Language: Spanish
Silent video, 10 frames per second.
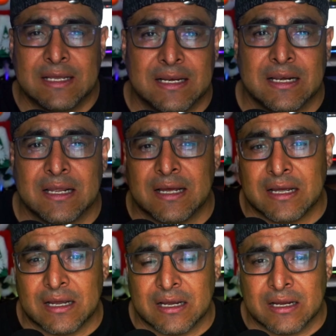
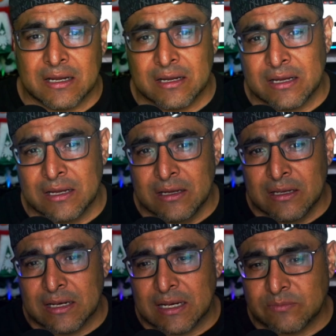
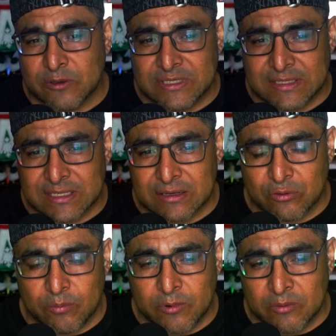las bolsas que
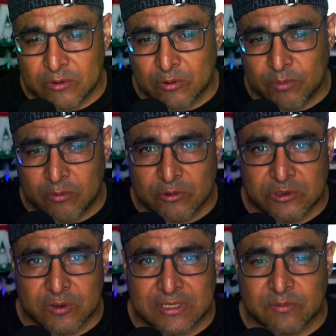ocupo, me ocupo
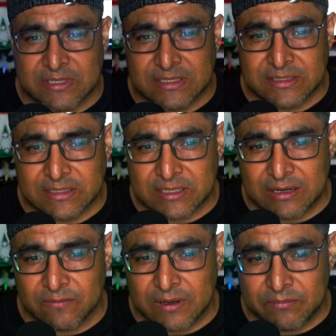mucho las bolsas de
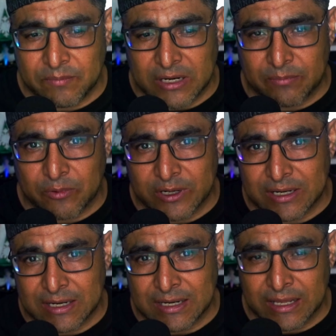celofán para
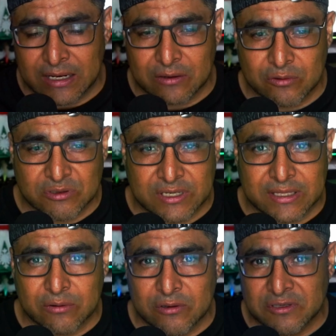poner en, algunos
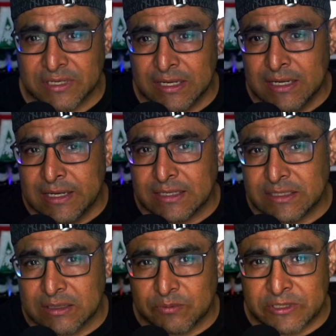artículos,
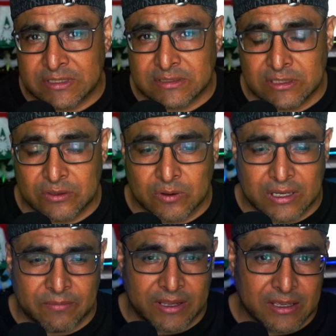así que pues necesito
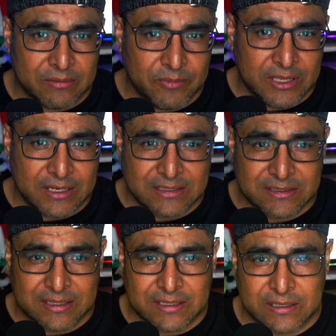que vayan bien,
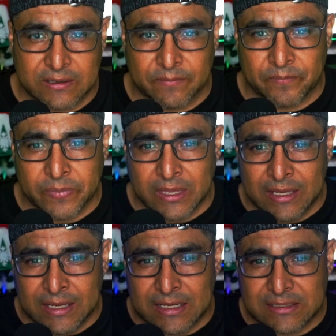este, que